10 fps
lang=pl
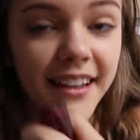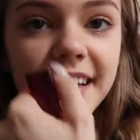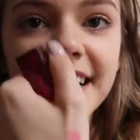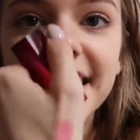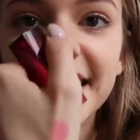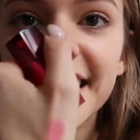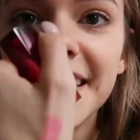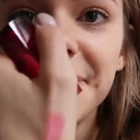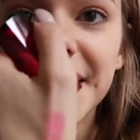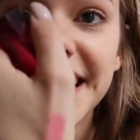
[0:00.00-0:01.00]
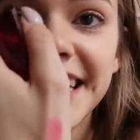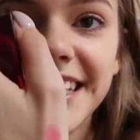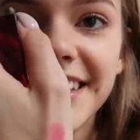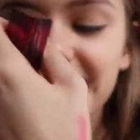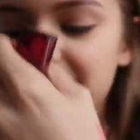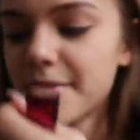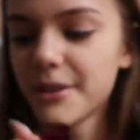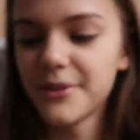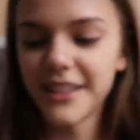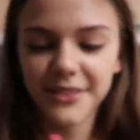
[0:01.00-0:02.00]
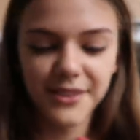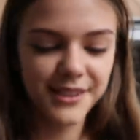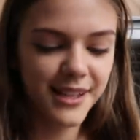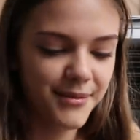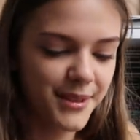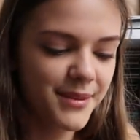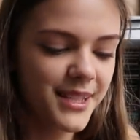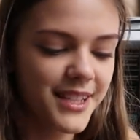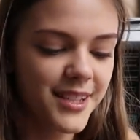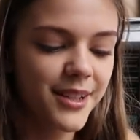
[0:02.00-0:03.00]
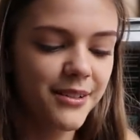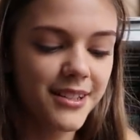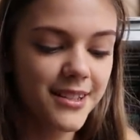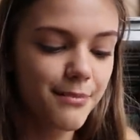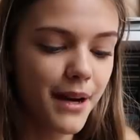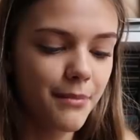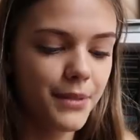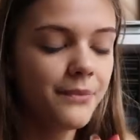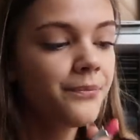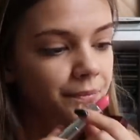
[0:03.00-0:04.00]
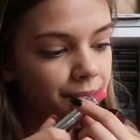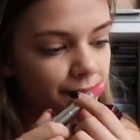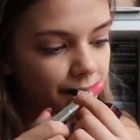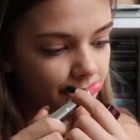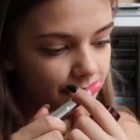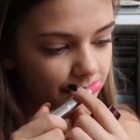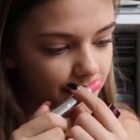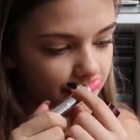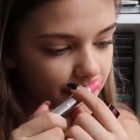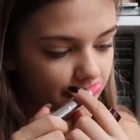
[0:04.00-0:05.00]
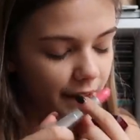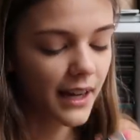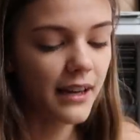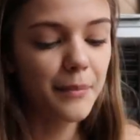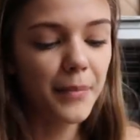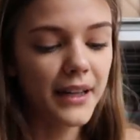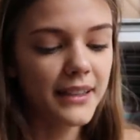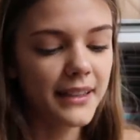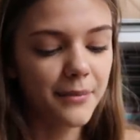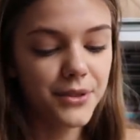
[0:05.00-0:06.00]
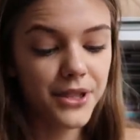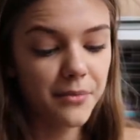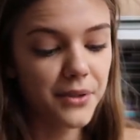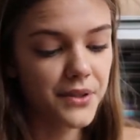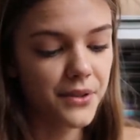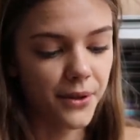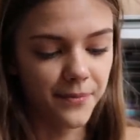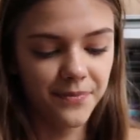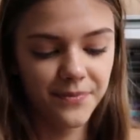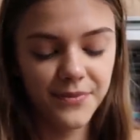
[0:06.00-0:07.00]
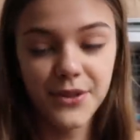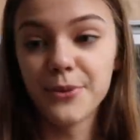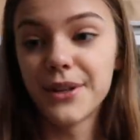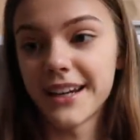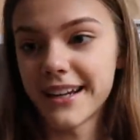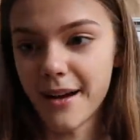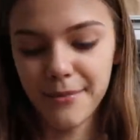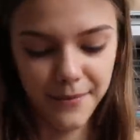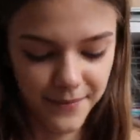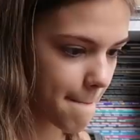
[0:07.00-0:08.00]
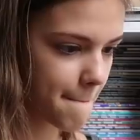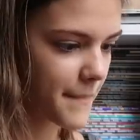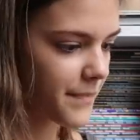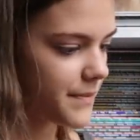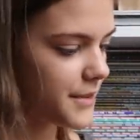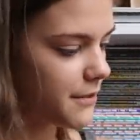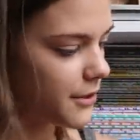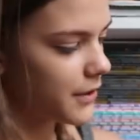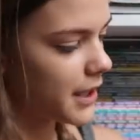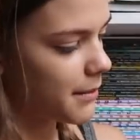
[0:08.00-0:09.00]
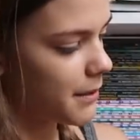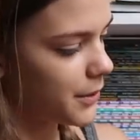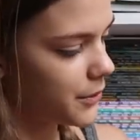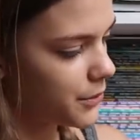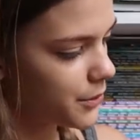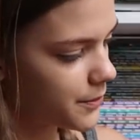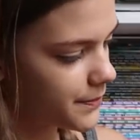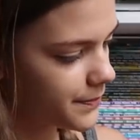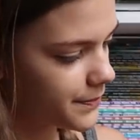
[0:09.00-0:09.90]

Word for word: Ja się takimi, no nie maluję, to jest dla mnie, mi się strasznie kojarzy z Barbie ale pachnie przebosko cukierkami. Dziewiątkę mamy tu.